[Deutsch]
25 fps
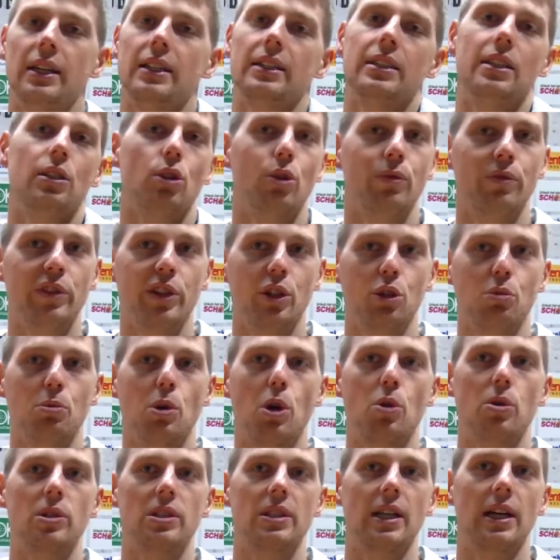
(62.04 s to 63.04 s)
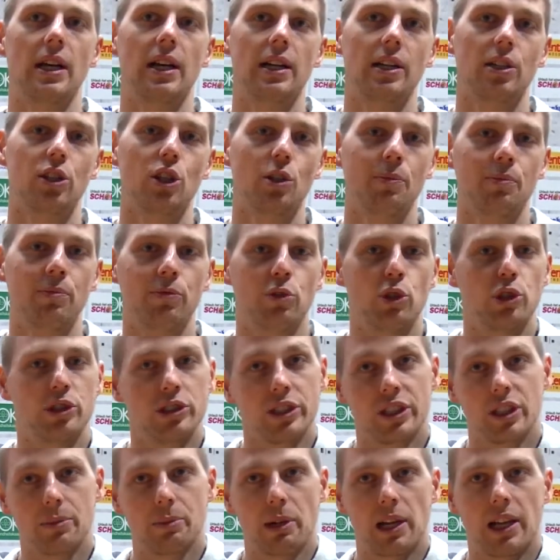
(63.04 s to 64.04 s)
den Umweg über USA genommen, wo es
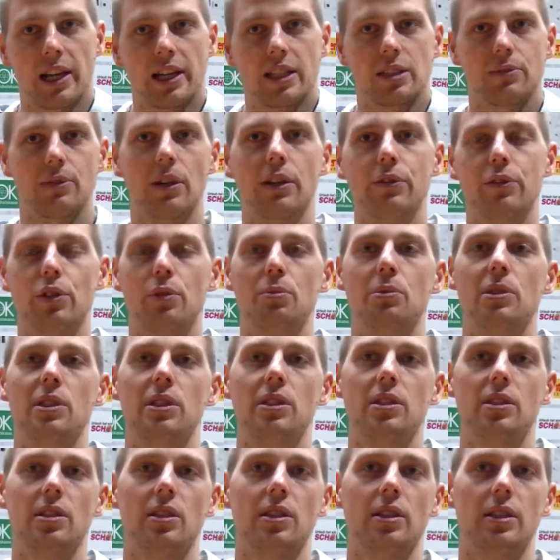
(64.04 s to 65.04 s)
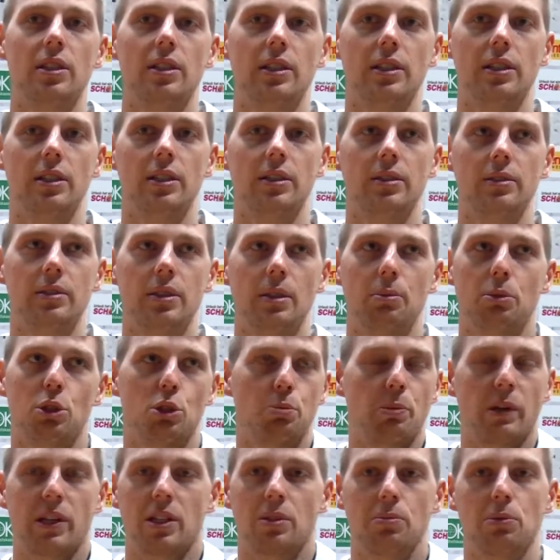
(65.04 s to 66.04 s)
nicht immer leicht war für mich. Äh,
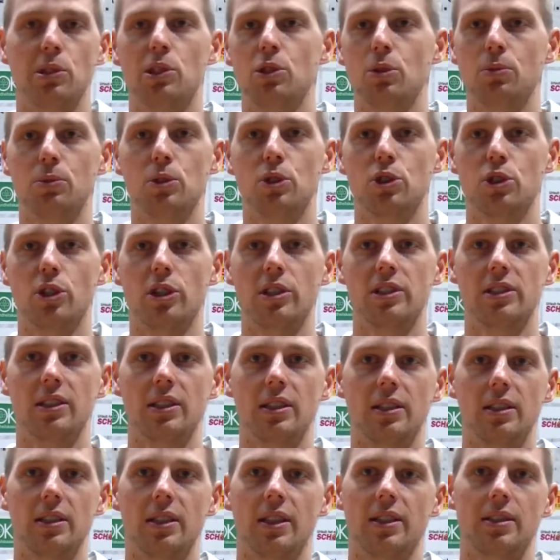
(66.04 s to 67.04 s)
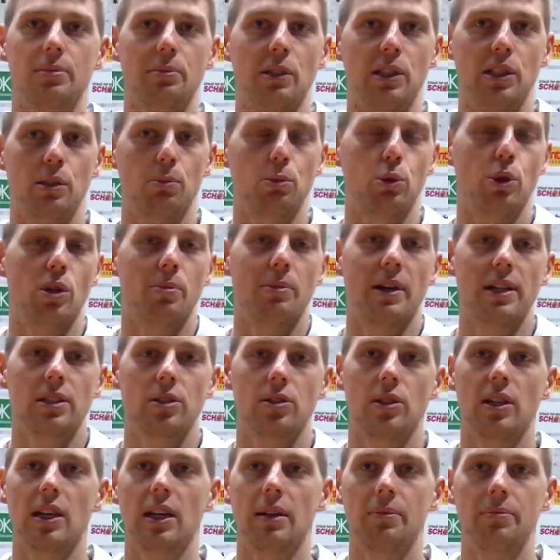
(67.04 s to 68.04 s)
dementsprechend bin ich umso stolzer, jetzt mein Debüt gemacht
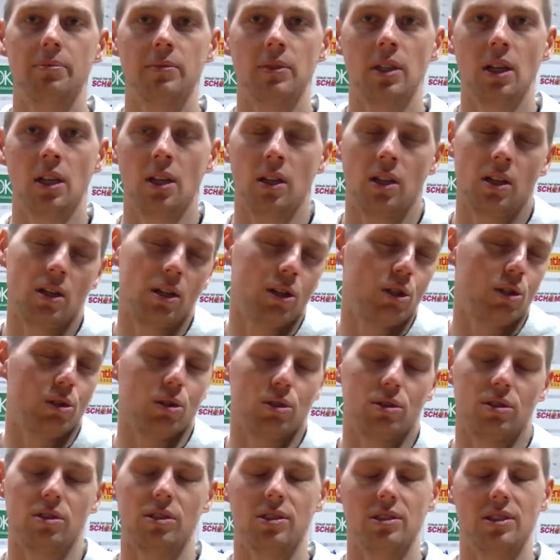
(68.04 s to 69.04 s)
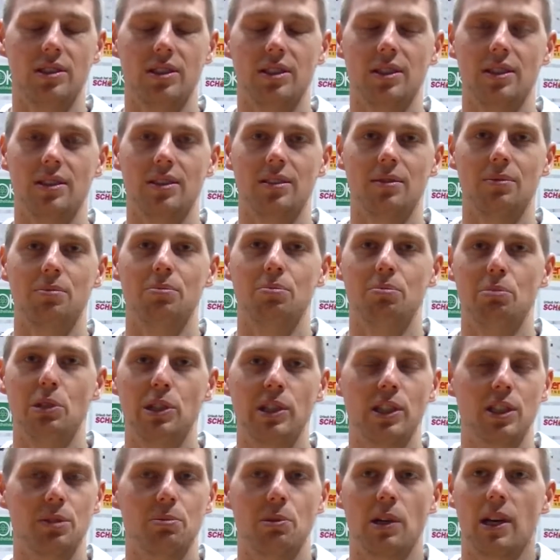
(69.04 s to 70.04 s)
zu haben, und äh,
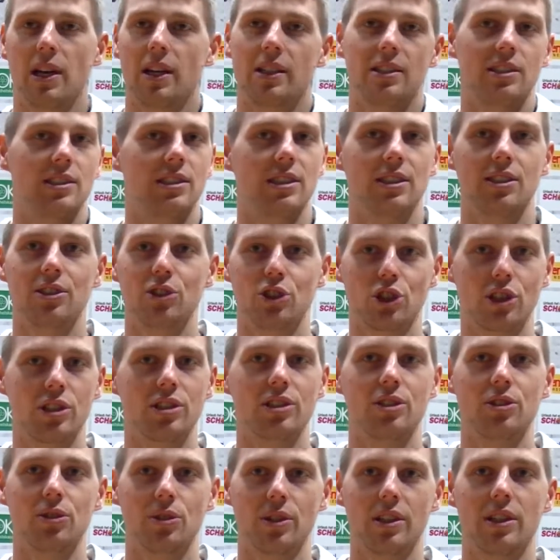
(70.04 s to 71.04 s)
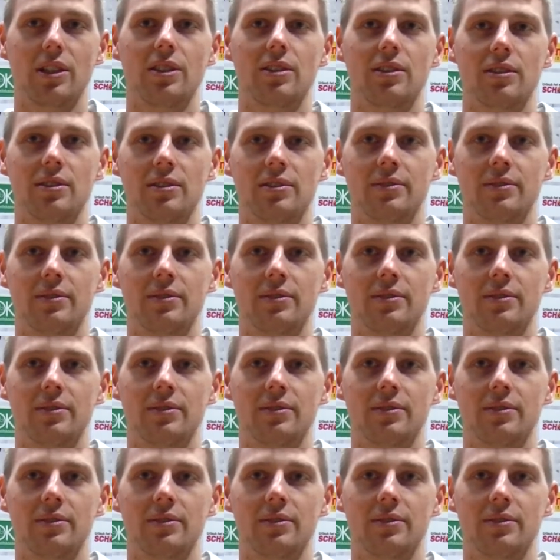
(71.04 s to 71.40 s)
bin jetzt bereit, die nächsten Schritte zu gehen.